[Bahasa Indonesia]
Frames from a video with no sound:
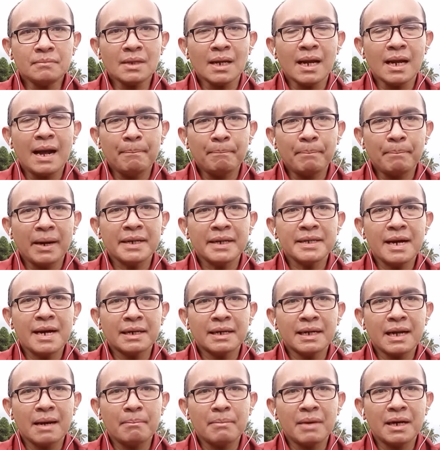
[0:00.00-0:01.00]
apa yang
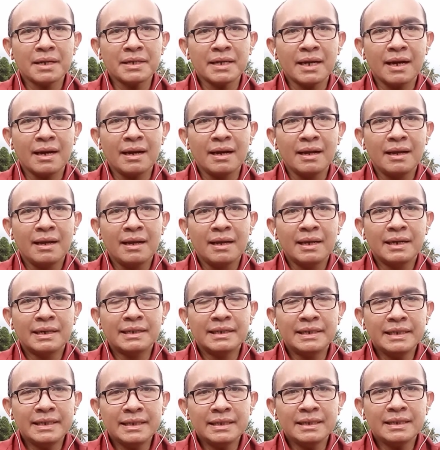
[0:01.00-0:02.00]
namanya
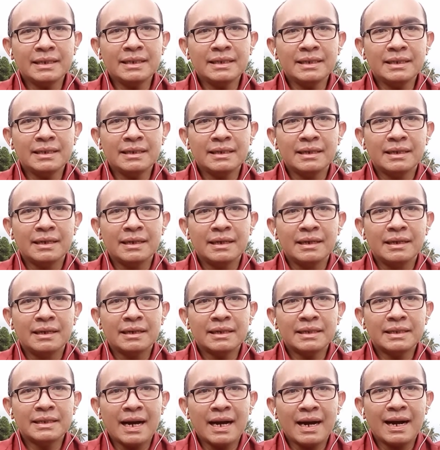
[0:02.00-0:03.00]
diri
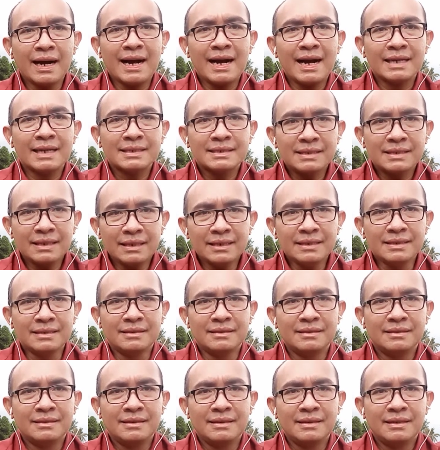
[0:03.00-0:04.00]
yang asli,
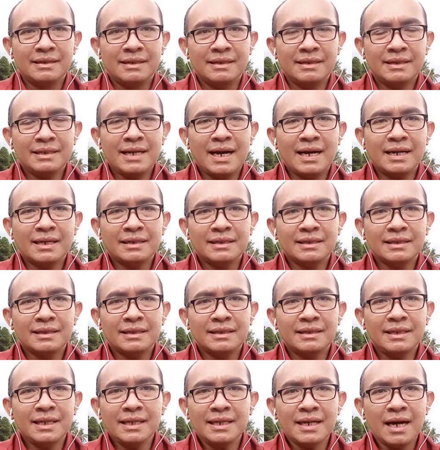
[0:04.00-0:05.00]
yang
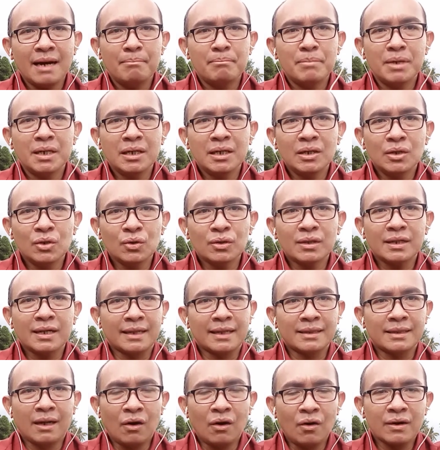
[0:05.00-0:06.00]
tidak menurut
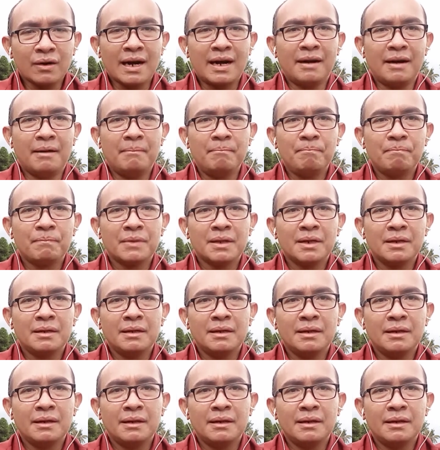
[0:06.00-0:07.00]
kata orang,
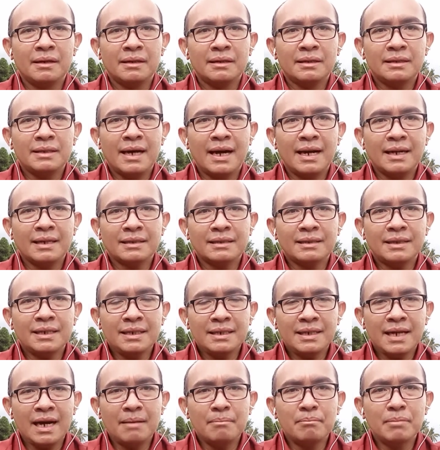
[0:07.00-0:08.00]
yang
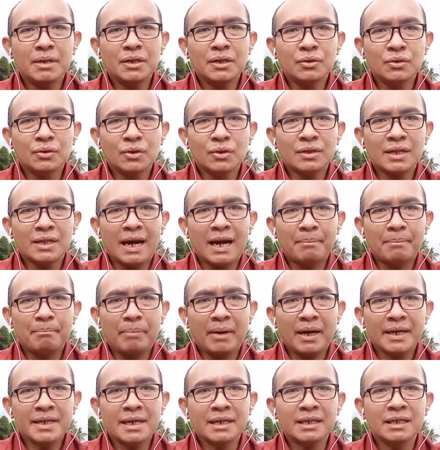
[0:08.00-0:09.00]
tidak menurut
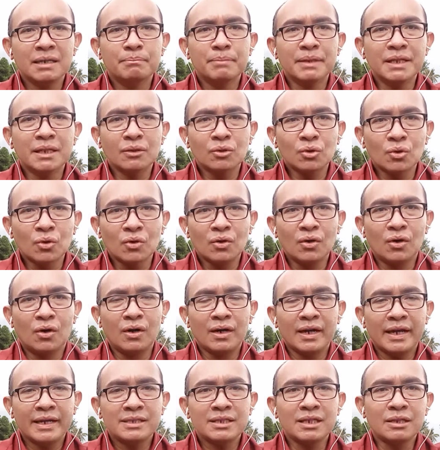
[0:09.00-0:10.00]
apa yang dibentuk
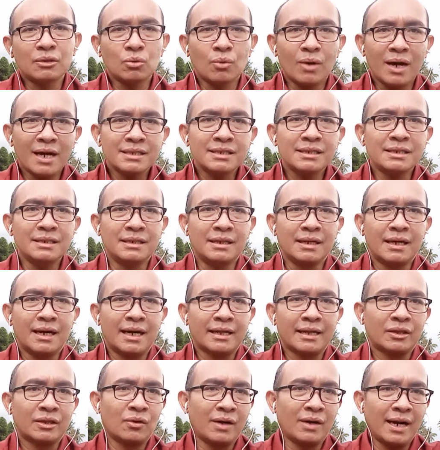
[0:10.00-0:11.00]
oleh situasi
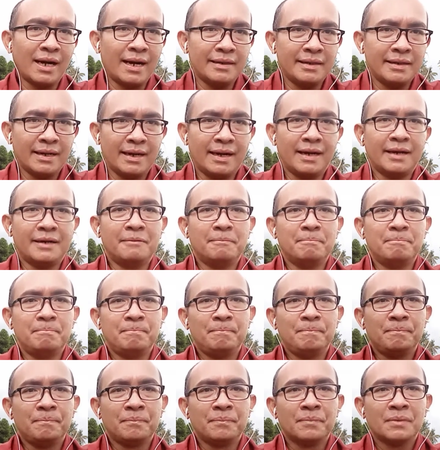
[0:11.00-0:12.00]
atau keadaan,
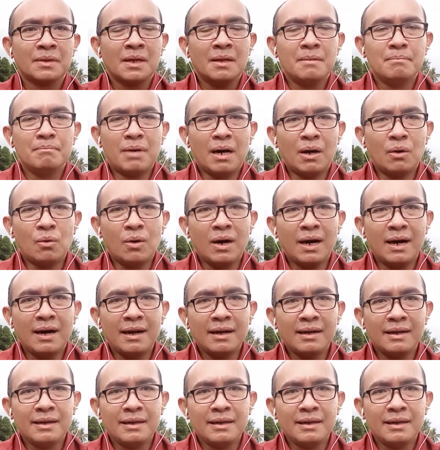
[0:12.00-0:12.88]
bahwa